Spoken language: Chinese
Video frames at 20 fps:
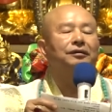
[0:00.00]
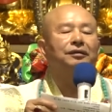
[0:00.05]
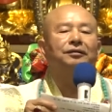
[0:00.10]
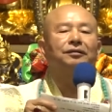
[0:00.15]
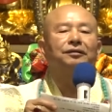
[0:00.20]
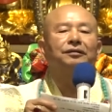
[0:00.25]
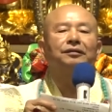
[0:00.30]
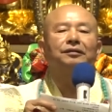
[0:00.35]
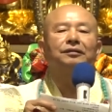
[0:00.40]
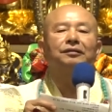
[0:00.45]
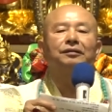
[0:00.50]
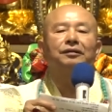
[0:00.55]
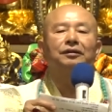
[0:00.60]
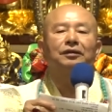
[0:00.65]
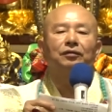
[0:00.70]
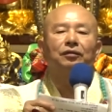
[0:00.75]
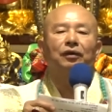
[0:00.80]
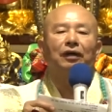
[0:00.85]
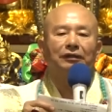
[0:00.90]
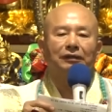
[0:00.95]
这是
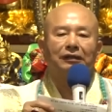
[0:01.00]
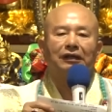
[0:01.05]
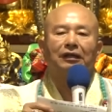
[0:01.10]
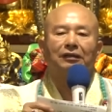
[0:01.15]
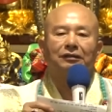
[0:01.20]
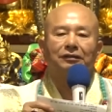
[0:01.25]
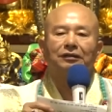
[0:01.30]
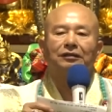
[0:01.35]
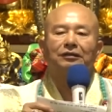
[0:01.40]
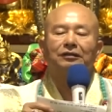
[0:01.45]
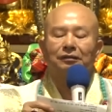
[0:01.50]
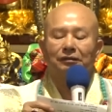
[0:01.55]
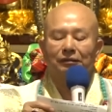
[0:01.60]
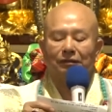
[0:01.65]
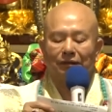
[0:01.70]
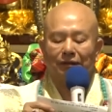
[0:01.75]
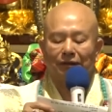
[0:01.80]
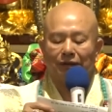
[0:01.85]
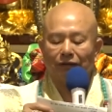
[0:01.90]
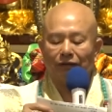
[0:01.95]
玉皇大帝，
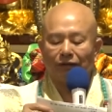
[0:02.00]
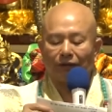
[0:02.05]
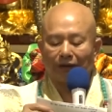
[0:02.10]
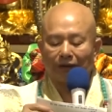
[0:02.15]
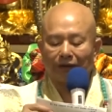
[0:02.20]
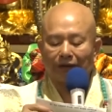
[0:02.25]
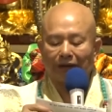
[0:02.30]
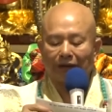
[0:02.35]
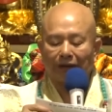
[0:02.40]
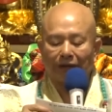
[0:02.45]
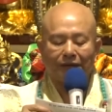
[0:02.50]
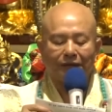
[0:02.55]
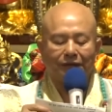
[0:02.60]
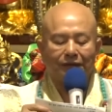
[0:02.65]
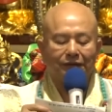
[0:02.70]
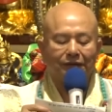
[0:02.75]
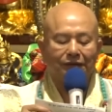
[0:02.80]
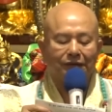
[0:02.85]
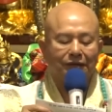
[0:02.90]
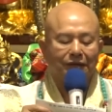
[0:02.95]
玉皇大帝
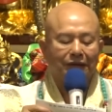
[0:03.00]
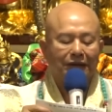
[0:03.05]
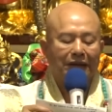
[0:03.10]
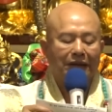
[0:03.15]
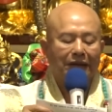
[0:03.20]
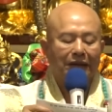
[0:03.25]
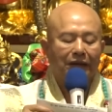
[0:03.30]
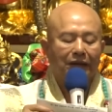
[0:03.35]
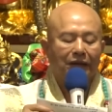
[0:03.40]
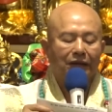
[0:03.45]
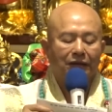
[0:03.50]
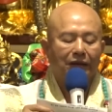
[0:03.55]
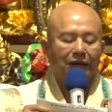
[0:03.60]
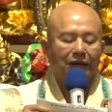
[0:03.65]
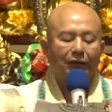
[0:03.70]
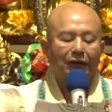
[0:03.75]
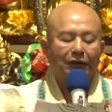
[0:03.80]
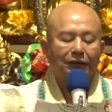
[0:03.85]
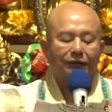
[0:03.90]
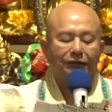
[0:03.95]
的。
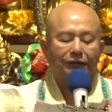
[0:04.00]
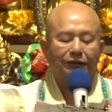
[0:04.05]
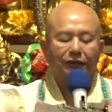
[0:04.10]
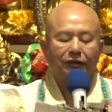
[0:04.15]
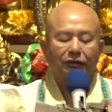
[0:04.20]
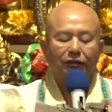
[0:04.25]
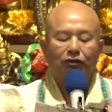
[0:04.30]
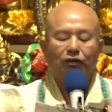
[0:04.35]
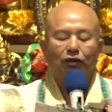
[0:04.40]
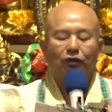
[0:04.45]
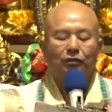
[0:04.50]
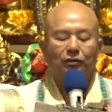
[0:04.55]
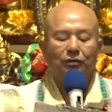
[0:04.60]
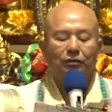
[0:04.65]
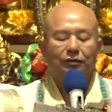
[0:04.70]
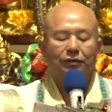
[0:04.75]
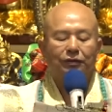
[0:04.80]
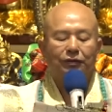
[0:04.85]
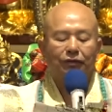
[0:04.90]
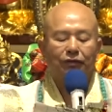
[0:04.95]
那么这个
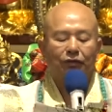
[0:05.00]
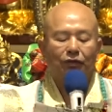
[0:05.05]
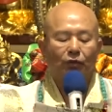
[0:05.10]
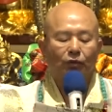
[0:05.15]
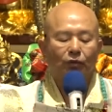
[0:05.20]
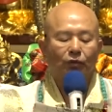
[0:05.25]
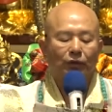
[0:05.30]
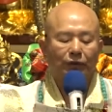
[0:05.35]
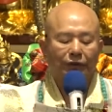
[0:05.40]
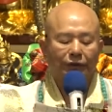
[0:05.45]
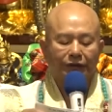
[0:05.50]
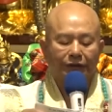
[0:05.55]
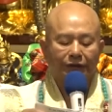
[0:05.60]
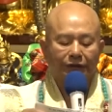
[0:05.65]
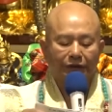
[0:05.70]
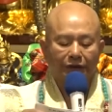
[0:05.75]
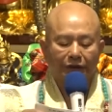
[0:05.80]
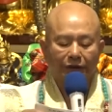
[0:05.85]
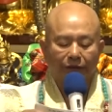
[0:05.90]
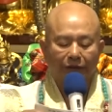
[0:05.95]
咒是中文的，
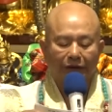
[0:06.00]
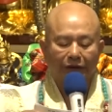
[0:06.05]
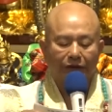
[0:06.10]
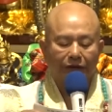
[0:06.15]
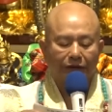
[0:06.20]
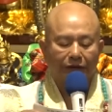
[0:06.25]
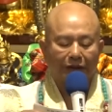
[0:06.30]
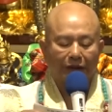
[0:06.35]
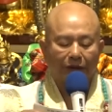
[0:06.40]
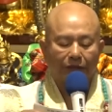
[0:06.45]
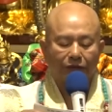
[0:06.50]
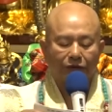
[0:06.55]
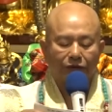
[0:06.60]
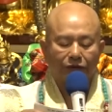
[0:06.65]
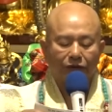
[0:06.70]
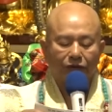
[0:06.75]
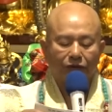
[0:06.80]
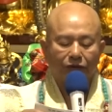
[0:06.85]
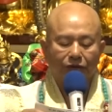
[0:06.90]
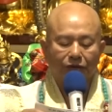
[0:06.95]
你们大部
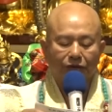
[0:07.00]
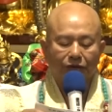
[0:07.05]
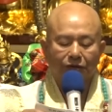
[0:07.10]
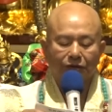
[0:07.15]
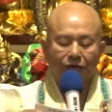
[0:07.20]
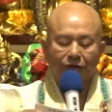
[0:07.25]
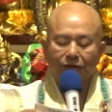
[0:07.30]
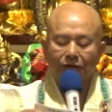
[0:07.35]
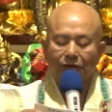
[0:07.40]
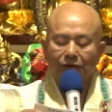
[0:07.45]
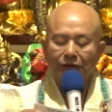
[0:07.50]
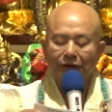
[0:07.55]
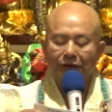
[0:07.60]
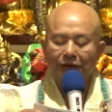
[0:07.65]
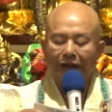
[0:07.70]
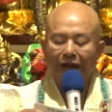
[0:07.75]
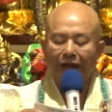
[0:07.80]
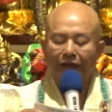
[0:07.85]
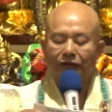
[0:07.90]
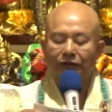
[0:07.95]
分都
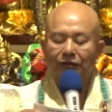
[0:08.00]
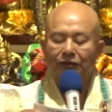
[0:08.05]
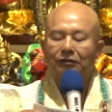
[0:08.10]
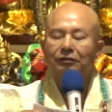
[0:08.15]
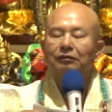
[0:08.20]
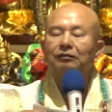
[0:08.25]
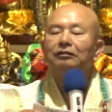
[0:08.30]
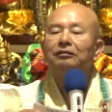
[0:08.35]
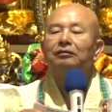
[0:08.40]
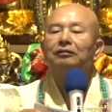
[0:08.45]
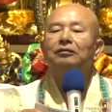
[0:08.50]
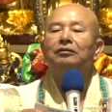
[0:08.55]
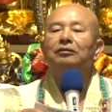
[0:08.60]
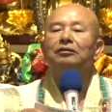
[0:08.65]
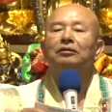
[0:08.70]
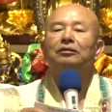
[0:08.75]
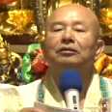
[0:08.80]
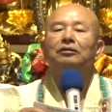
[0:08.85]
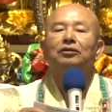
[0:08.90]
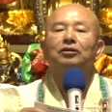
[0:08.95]
一看
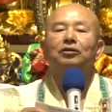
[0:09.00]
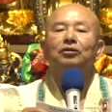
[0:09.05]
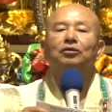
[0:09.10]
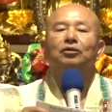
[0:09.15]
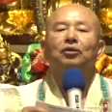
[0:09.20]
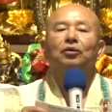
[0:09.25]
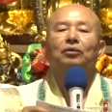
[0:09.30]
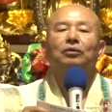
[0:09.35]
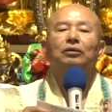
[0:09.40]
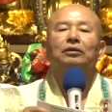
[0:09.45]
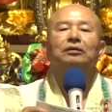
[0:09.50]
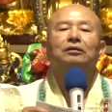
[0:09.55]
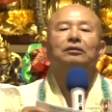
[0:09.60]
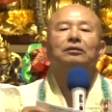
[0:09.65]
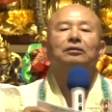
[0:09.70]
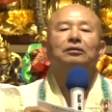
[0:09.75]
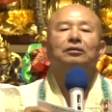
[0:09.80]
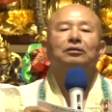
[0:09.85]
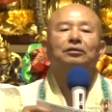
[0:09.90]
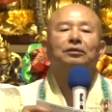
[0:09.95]
就懂，
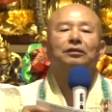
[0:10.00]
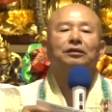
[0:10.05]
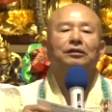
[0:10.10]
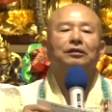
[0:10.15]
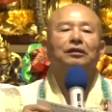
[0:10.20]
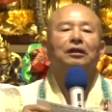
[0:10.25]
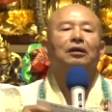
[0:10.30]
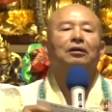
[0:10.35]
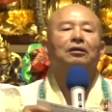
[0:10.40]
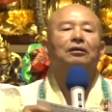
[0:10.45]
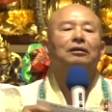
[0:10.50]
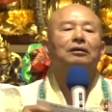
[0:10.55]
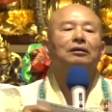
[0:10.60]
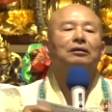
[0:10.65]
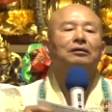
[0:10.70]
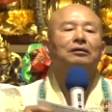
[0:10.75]
就知道